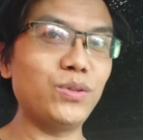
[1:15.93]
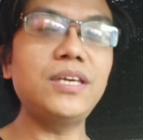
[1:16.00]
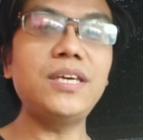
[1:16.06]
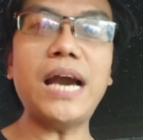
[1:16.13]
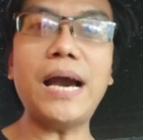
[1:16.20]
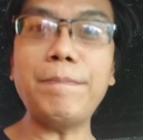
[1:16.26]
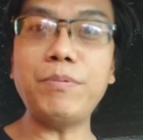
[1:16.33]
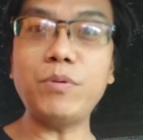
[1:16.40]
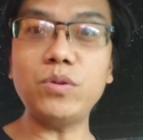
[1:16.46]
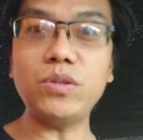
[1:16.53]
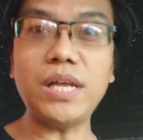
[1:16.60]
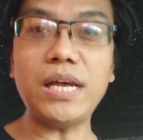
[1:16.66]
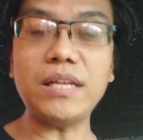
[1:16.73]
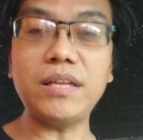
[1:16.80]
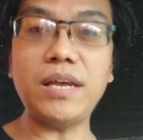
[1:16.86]
i-uproot
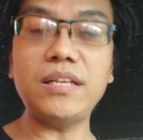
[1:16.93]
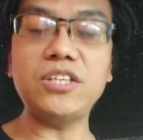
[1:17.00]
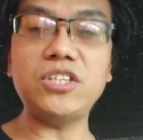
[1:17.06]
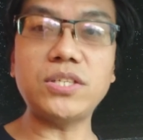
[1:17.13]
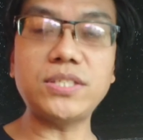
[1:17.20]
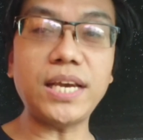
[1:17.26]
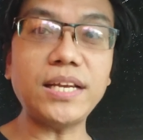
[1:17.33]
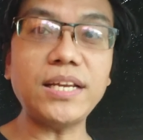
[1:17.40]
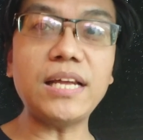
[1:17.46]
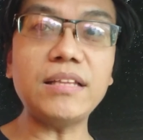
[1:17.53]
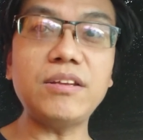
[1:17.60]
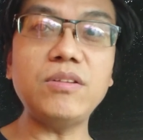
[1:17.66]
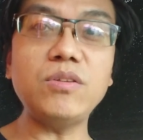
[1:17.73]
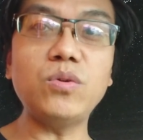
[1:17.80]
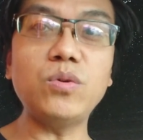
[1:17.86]
natin, i-check
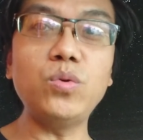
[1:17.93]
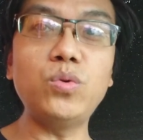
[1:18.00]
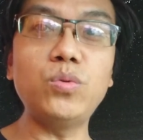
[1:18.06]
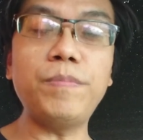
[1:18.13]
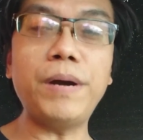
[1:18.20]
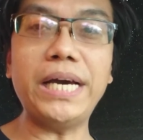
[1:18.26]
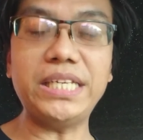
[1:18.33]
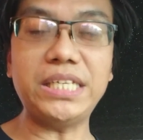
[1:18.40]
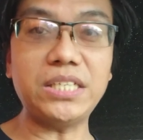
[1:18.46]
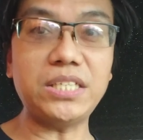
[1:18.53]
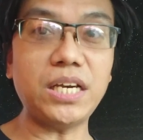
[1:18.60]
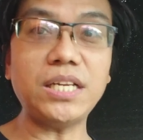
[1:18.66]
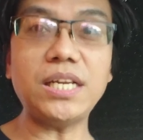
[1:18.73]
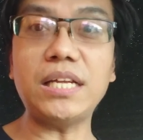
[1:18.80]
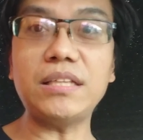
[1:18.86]
natin yung lupa,
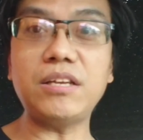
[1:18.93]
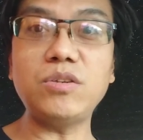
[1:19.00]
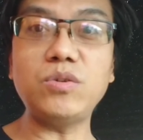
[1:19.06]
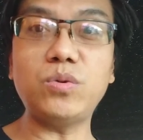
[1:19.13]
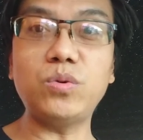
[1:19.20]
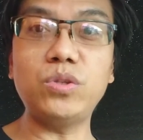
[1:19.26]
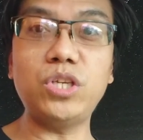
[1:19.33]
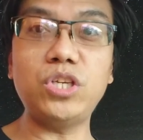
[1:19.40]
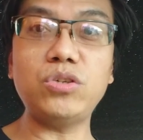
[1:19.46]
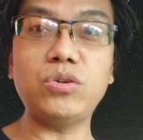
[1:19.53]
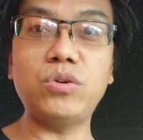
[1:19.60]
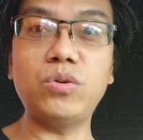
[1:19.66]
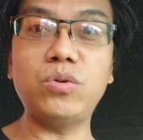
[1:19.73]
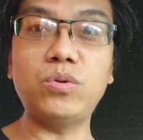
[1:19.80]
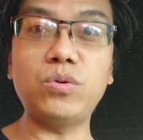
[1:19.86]
i-check natin yung
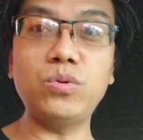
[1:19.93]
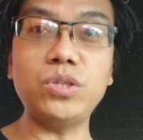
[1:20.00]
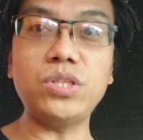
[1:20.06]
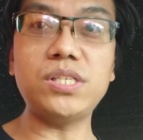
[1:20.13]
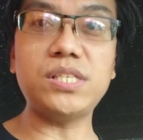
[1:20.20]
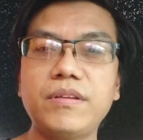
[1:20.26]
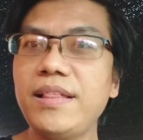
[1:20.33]
condition ng roots.